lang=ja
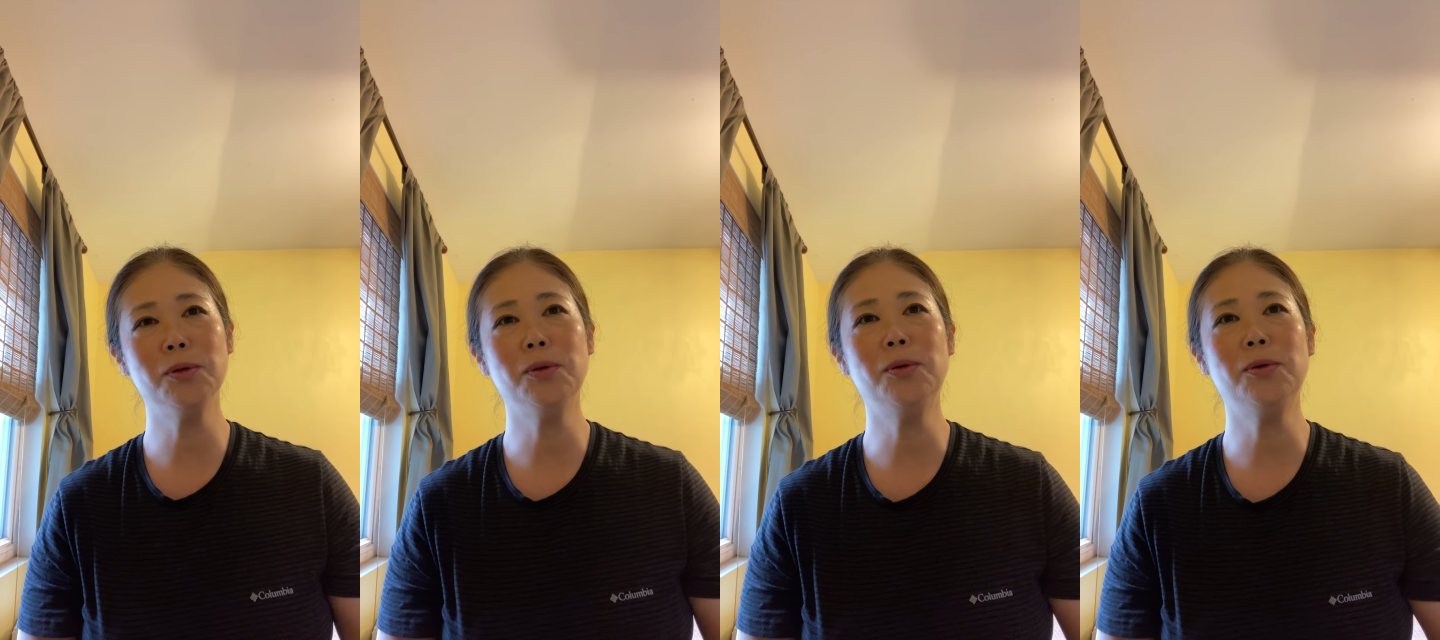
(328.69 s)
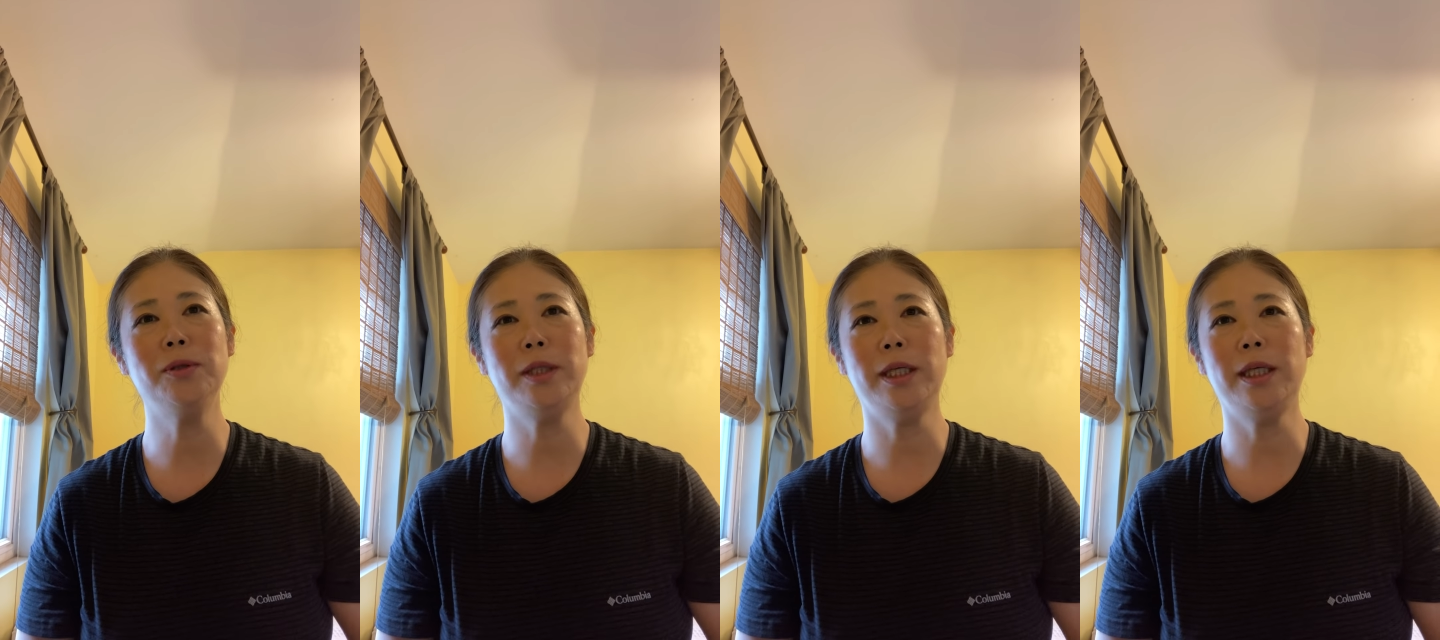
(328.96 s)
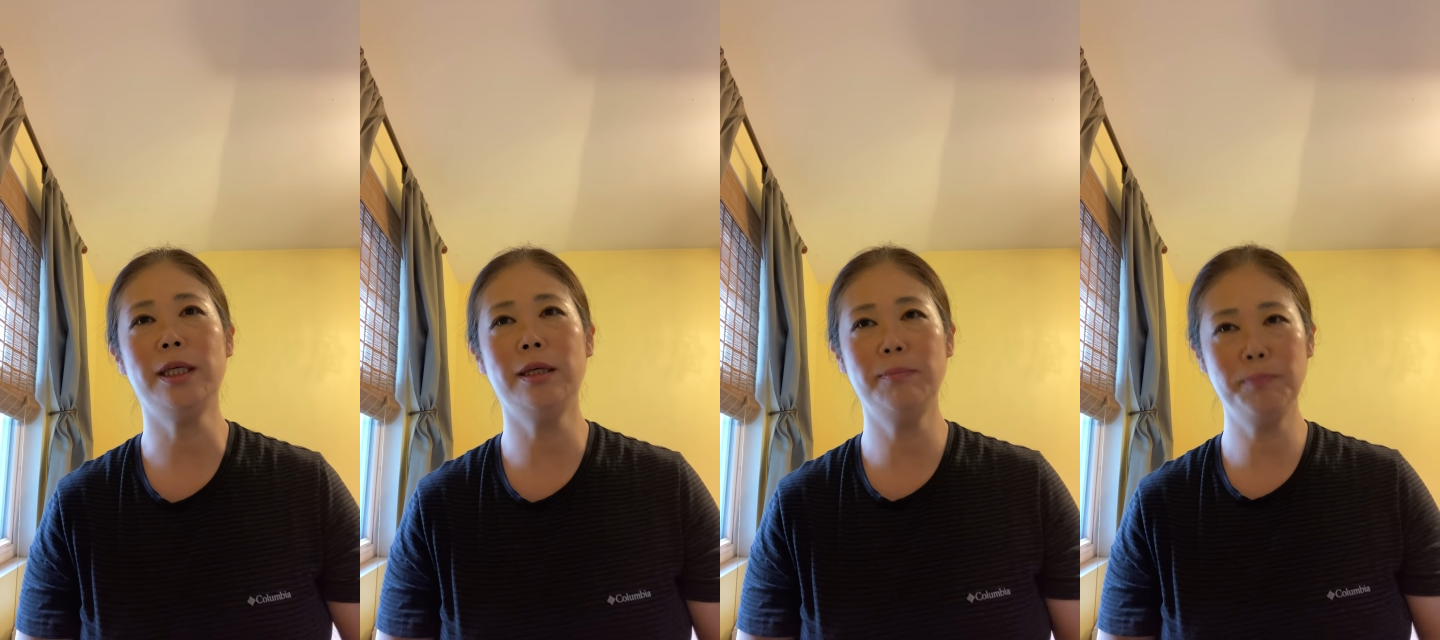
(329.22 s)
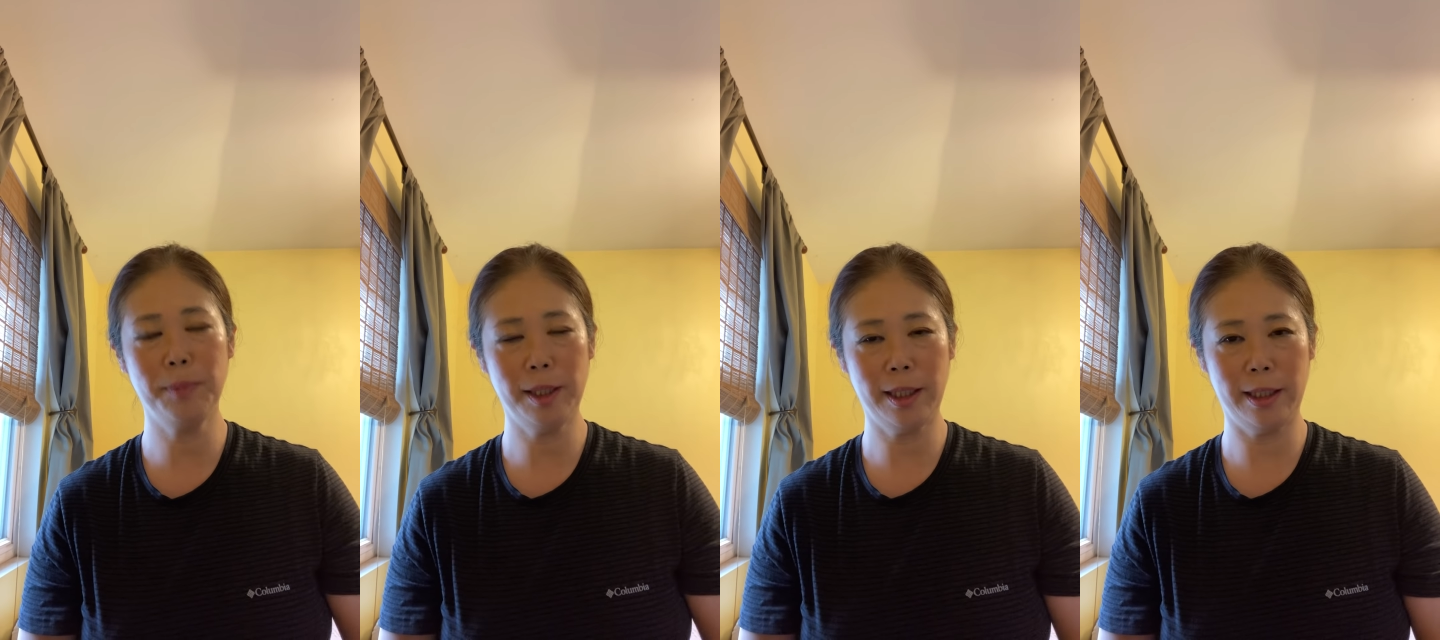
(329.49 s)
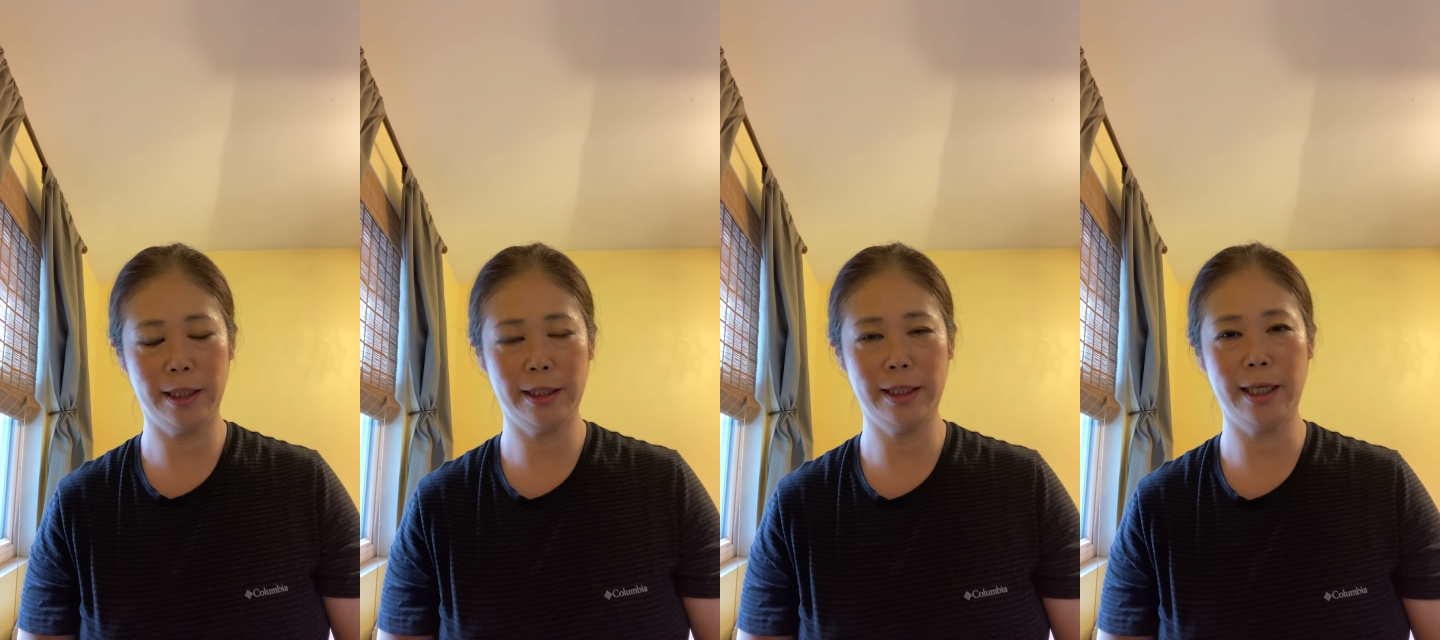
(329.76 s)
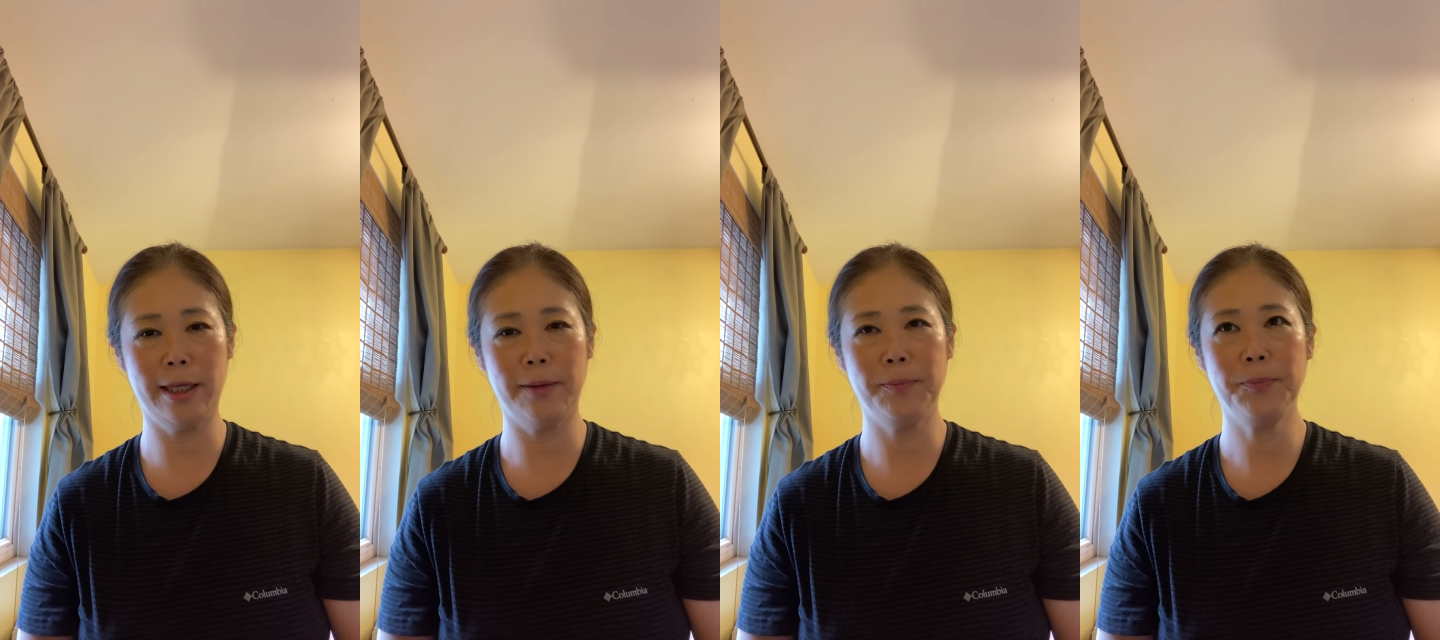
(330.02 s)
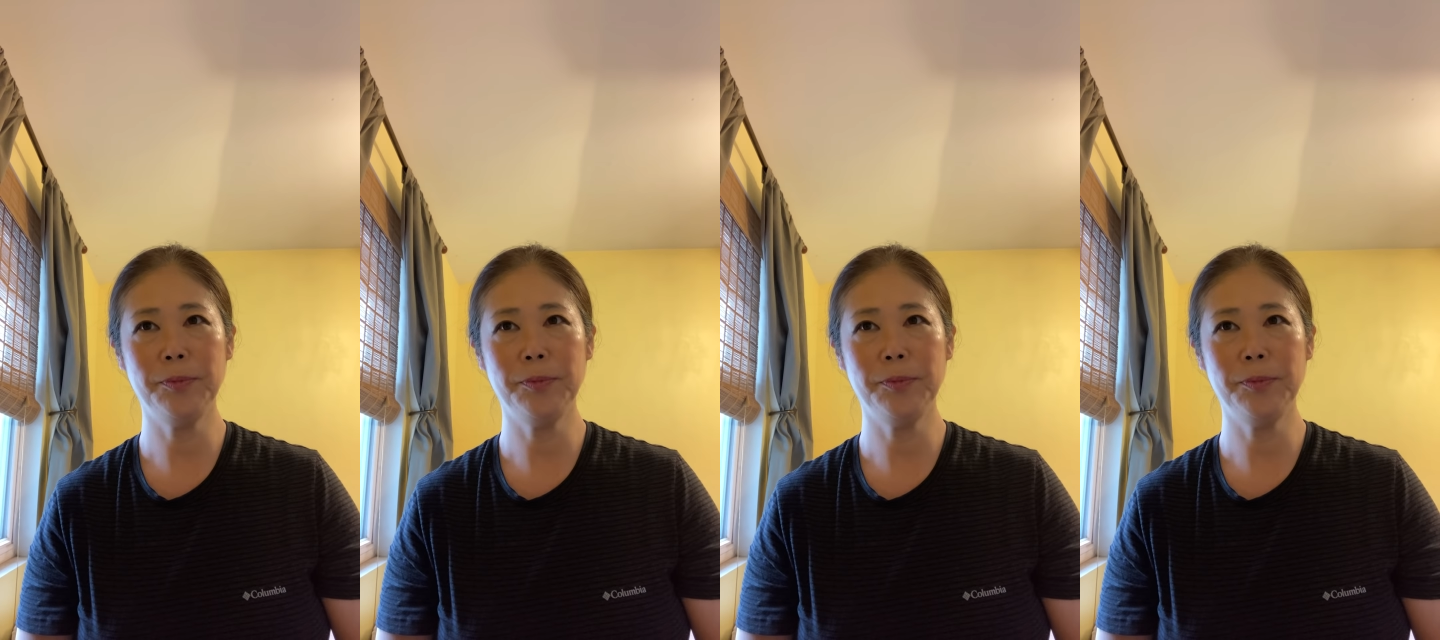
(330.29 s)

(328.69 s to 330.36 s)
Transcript: の方に引っ張られて、